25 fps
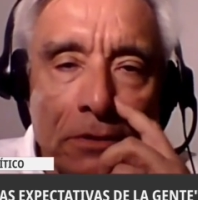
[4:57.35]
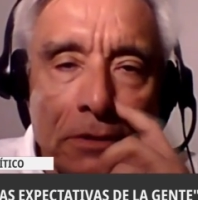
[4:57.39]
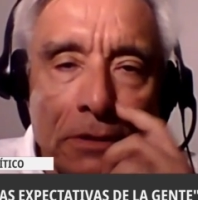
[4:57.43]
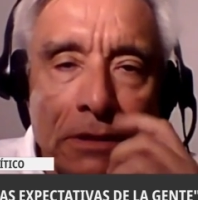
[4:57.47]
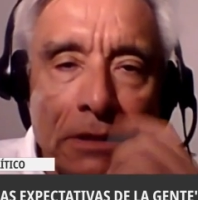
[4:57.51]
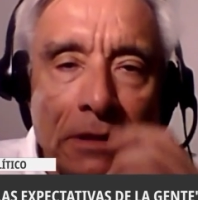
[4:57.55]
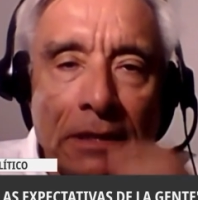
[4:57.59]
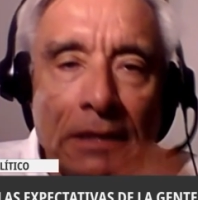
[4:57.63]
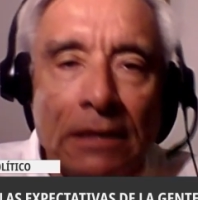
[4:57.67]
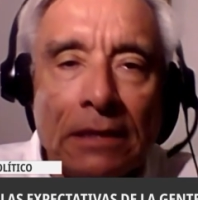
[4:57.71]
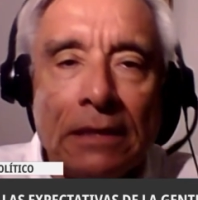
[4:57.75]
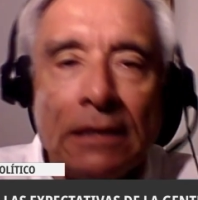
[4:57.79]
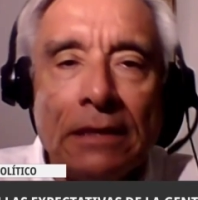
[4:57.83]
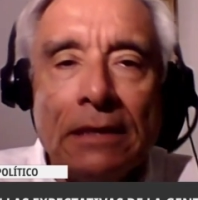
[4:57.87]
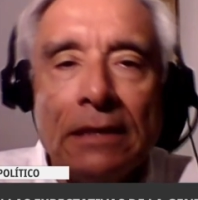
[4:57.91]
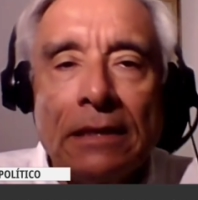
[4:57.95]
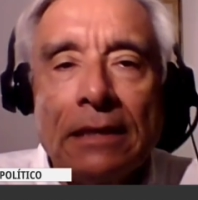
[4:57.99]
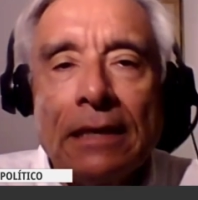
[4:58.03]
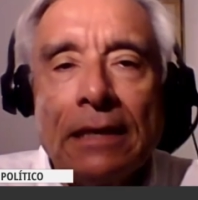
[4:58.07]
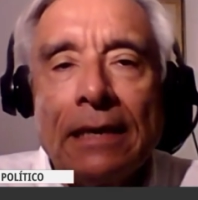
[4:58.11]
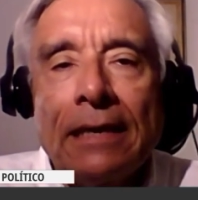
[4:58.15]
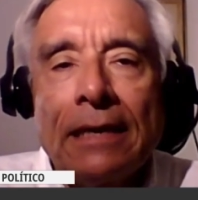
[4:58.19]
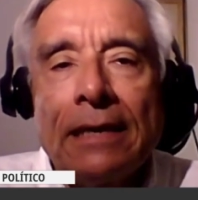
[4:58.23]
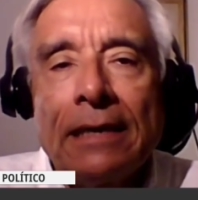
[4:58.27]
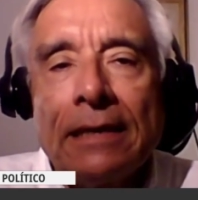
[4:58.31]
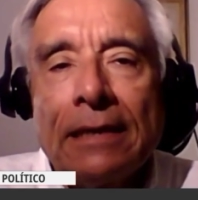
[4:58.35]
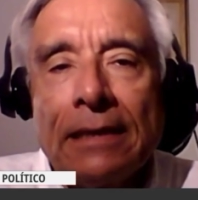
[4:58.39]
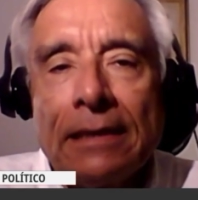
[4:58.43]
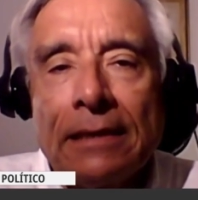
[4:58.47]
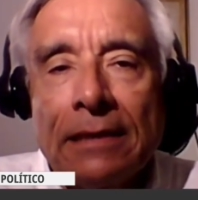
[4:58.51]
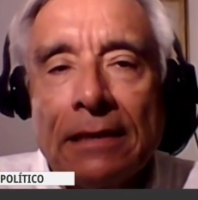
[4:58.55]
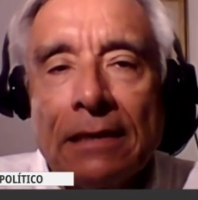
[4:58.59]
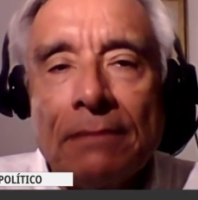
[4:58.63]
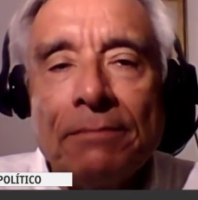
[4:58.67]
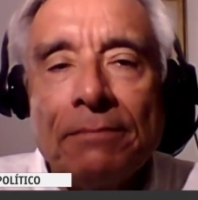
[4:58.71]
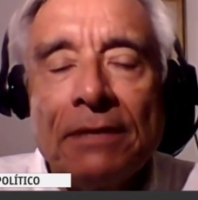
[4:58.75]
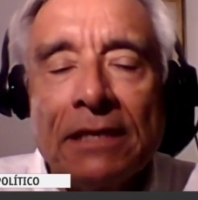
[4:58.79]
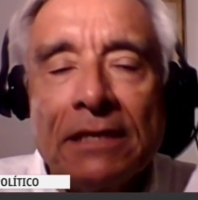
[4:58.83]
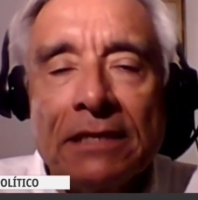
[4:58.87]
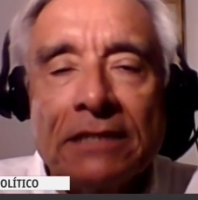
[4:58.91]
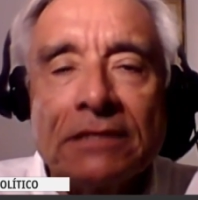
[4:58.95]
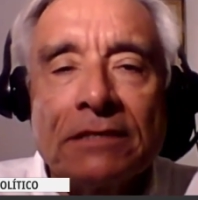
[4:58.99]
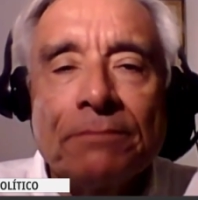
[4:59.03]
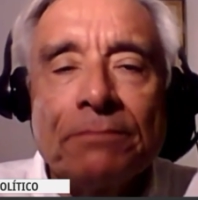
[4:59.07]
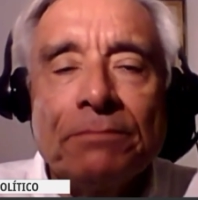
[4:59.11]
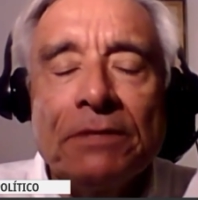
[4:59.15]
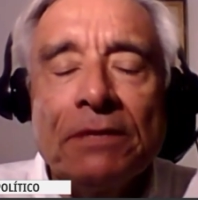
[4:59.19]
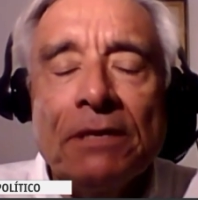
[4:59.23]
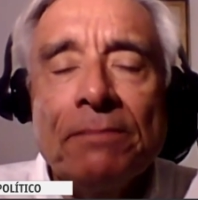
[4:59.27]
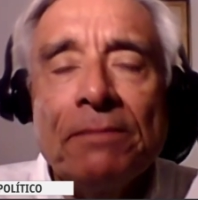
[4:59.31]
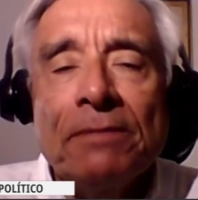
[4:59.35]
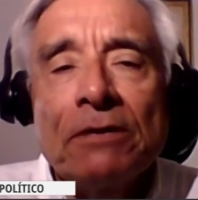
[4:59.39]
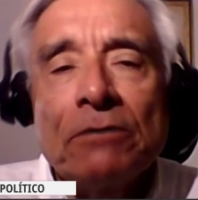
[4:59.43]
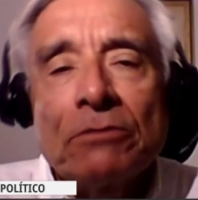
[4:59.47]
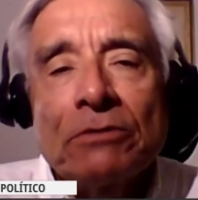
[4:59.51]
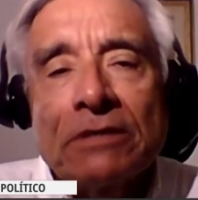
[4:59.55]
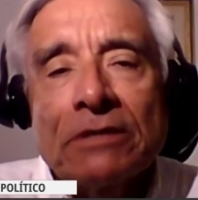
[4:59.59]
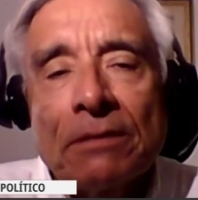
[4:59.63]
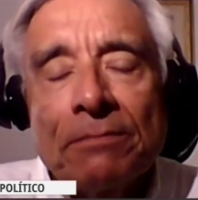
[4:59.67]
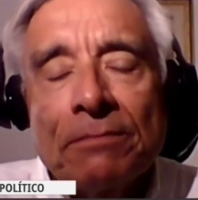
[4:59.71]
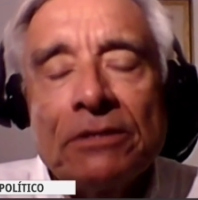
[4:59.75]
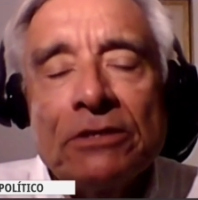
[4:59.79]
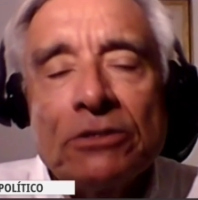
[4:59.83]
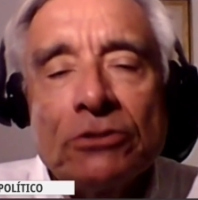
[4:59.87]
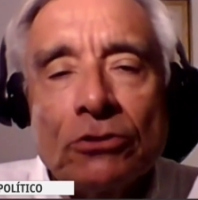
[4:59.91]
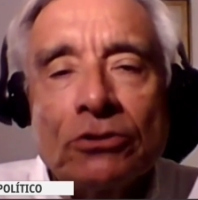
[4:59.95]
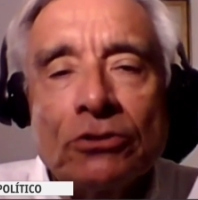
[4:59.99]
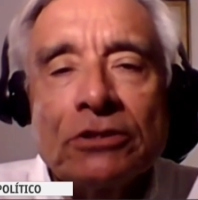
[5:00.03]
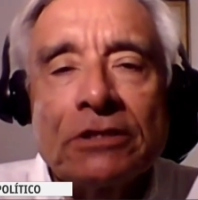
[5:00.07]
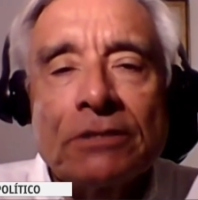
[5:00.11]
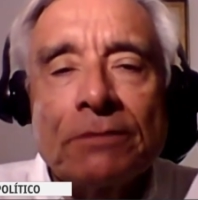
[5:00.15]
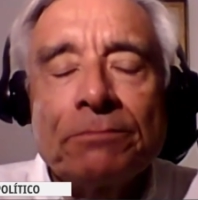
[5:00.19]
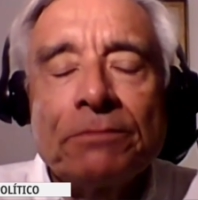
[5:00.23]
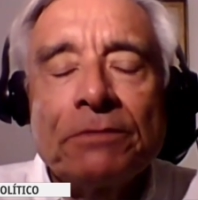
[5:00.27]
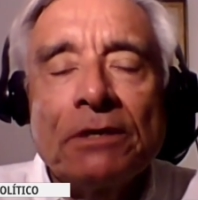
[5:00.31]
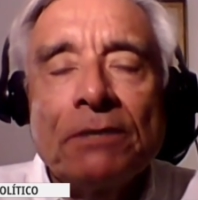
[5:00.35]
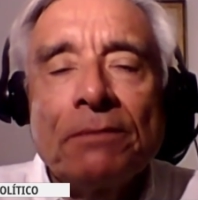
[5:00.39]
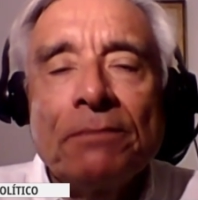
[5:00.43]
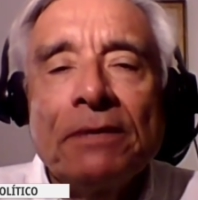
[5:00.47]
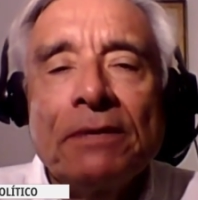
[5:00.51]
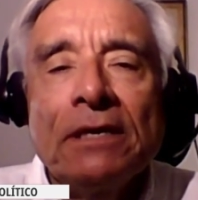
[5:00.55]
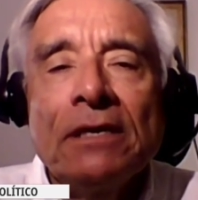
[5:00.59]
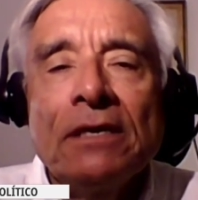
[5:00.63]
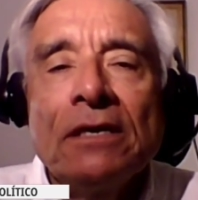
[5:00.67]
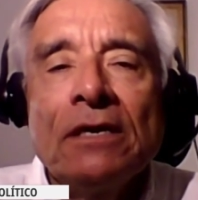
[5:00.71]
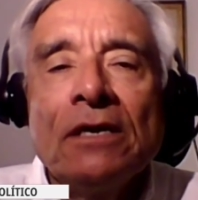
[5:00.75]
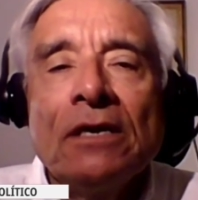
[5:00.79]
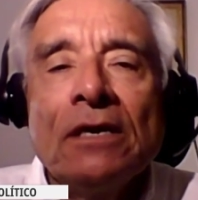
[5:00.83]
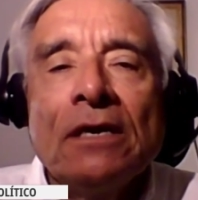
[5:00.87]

Y en el mes de septiembre, en nuestra medición de septiembre,